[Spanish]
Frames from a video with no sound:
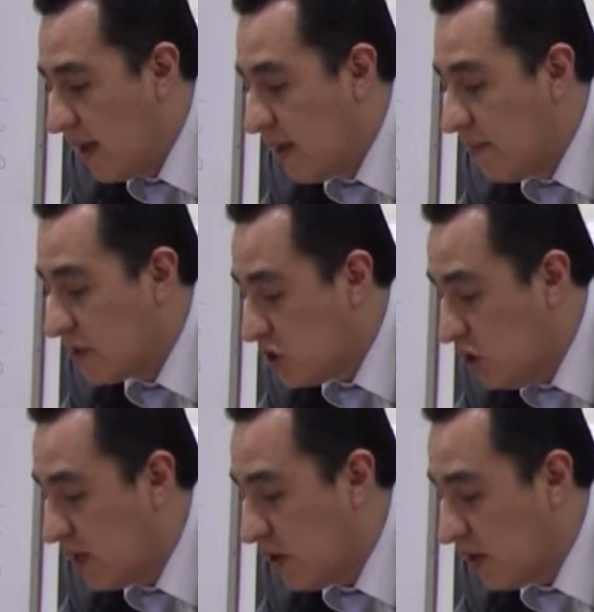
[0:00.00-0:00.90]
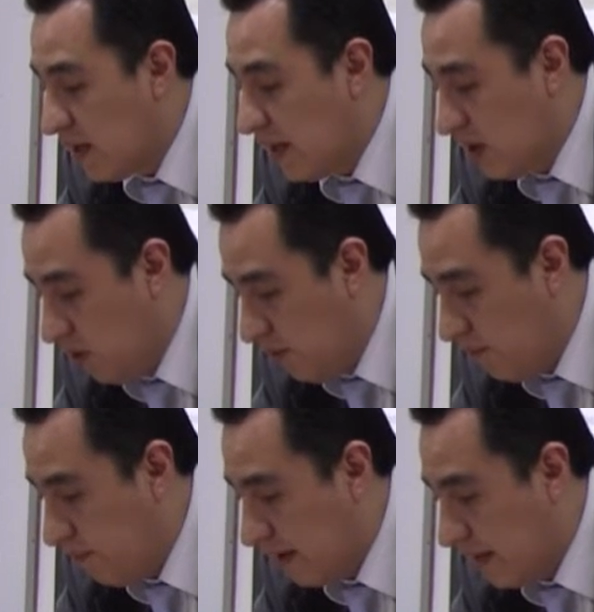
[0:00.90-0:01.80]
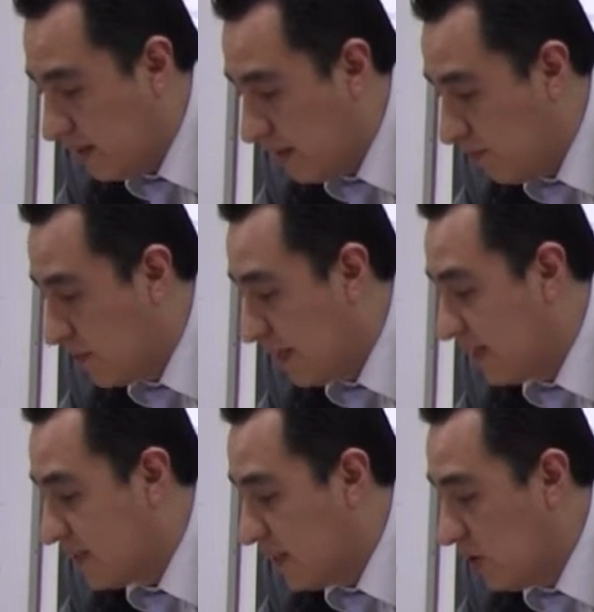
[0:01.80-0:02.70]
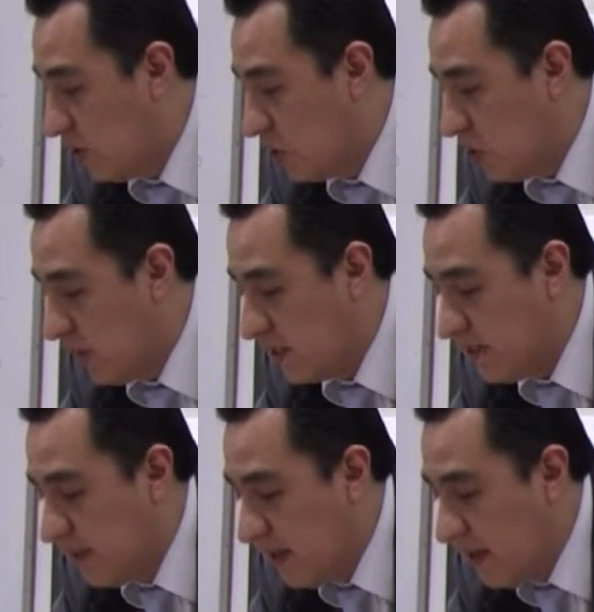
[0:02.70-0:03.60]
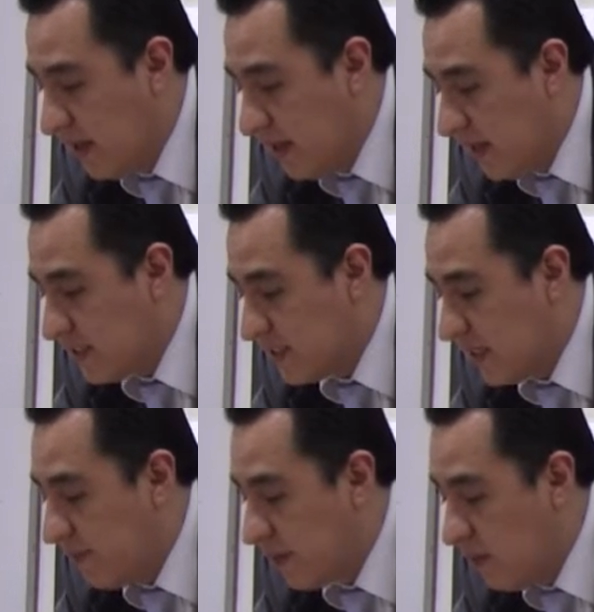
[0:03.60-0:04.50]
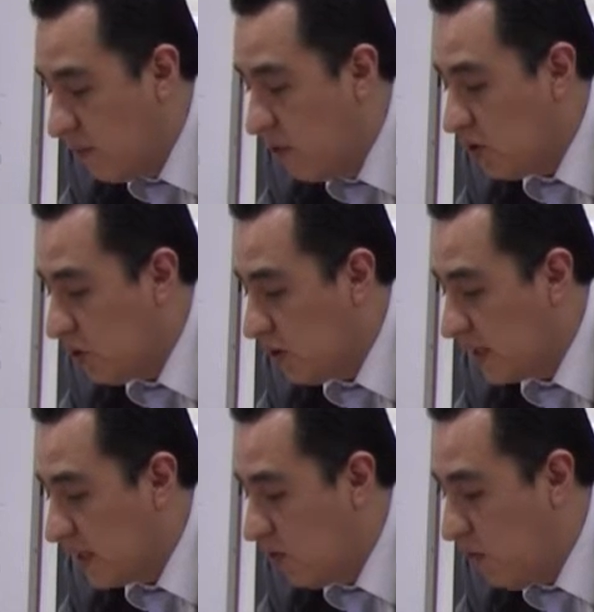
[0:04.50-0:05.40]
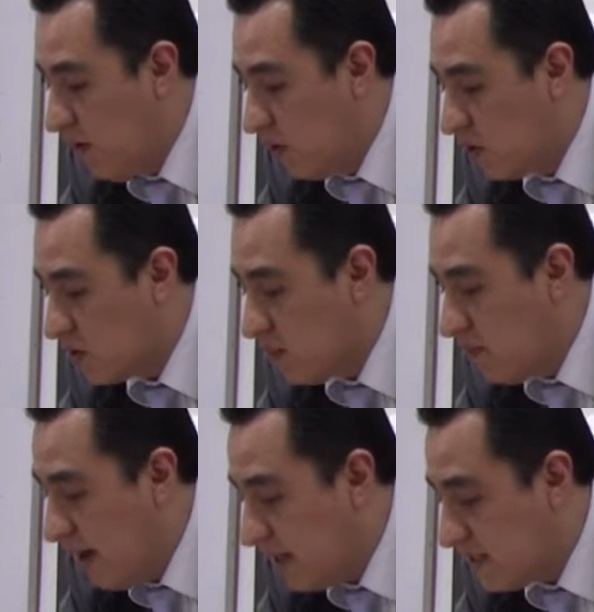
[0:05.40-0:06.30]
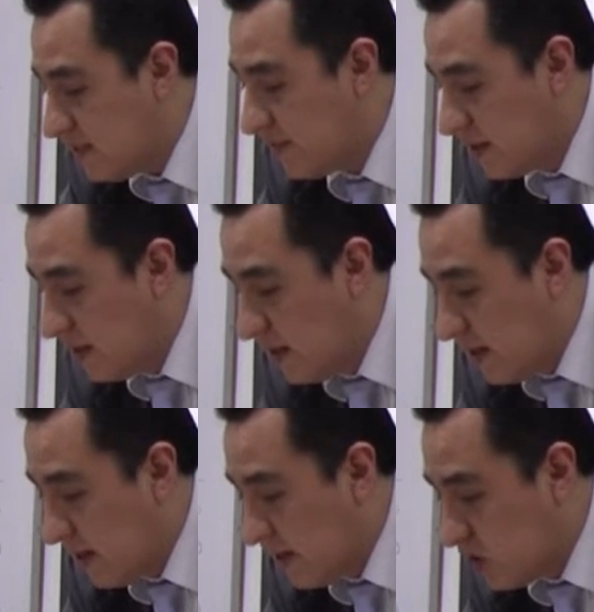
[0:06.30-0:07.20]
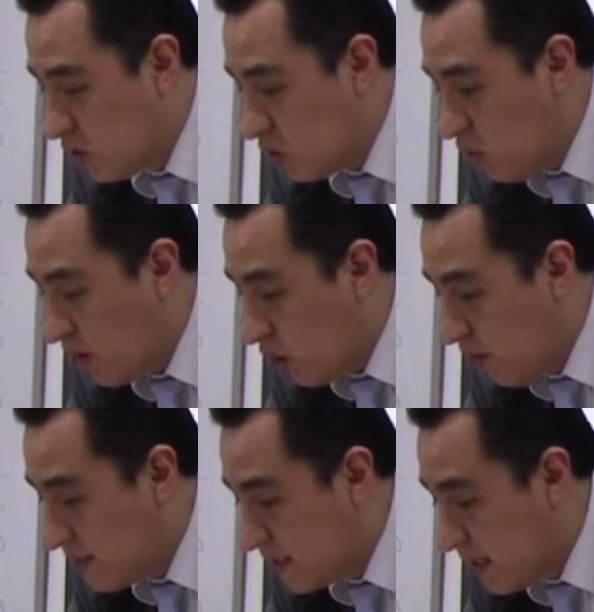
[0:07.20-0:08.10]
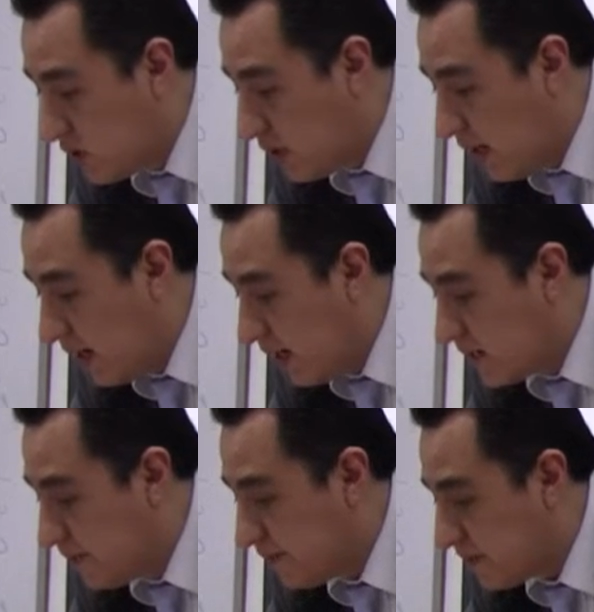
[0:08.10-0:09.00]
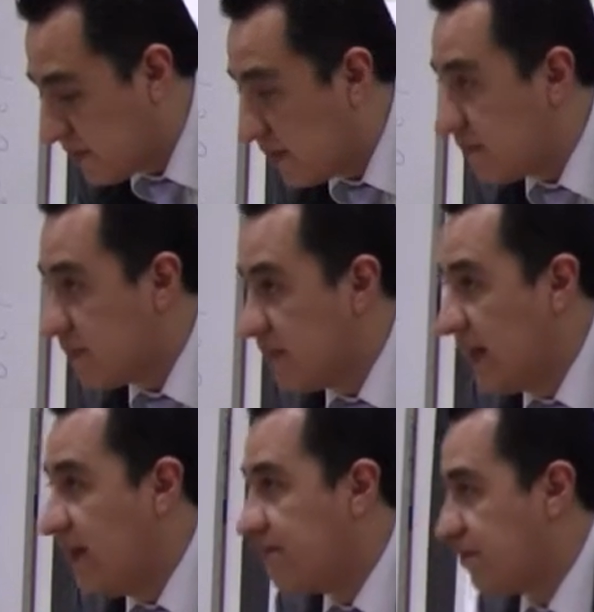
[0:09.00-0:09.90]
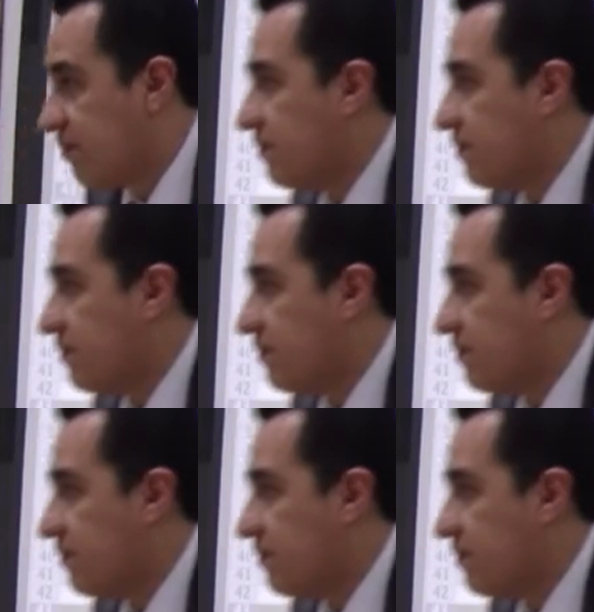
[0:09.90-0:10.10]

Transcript: la inversión que yo requiero para montar ese negocio es este monto de activos fijos más estos cuatro meses adicionales de